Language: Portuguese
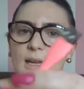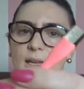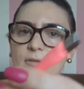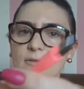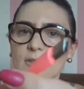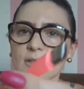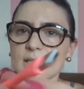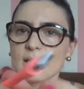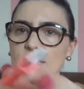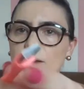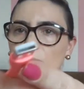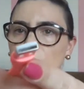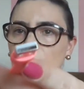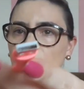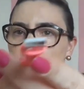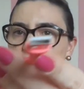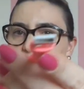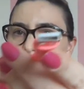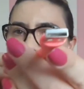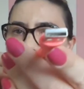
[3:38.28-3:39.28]
aí você
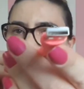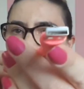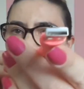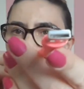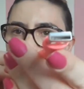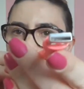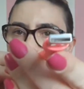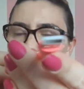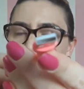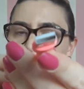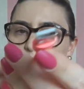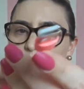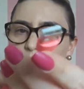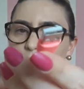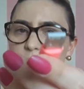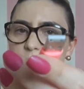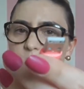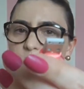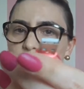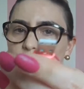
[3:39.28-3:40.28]
conecta aí
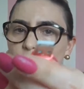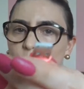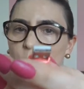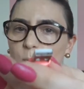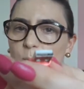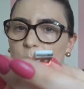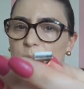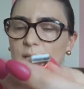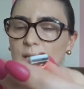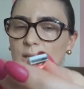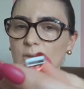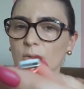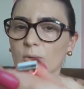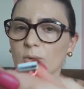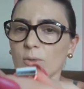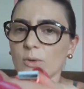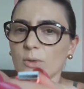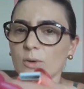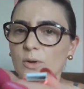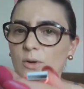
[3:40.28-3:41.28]
no
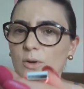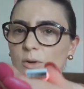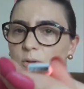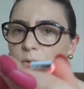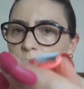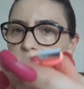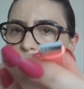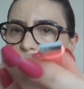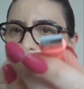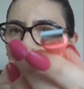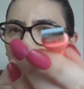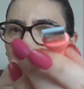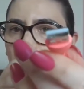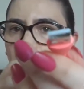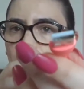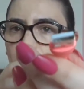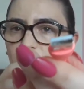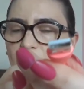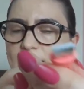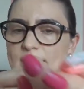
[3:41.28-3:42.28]
computador ou no
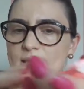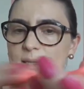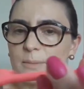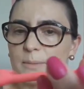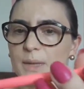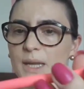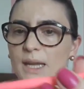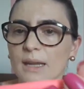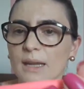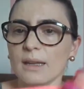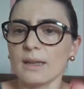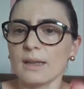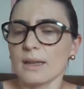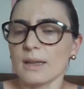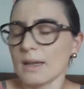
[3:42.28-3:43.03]
cabo USB